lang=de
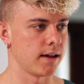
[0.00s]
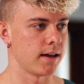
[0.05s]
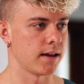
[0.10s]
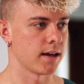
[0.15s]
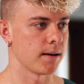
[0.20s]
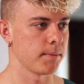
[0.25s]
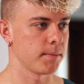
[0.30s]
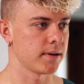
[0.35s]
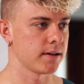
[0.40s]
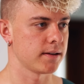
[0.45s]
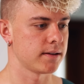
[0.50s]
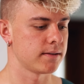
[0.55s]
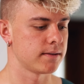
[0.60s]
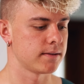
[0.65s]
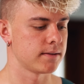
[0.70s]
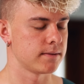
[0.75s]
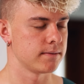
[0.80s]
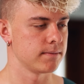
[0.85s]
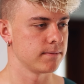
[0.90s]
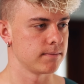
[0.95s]
Ich habe mich in...
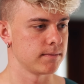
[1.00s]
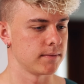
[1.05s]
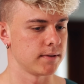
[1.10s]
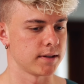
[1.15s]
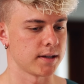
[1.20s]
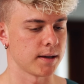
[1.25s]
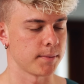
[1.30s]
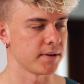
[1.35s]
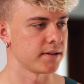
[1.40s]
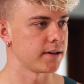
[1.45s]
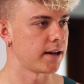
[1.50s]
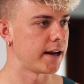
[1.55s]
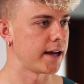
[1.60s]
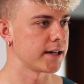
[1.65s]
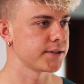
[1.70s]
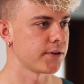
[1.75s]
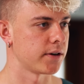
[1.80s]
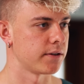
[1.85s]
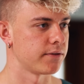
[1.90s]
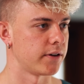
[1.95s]
Ich habe mich in deine
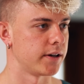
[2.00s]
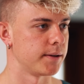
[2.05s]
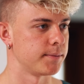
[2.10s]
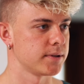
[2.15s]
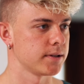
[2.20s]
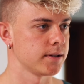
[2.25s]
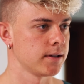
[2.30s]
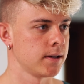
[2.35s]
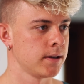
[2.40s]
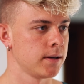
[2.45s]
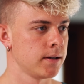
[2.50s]
Ex-Freundin verliebt.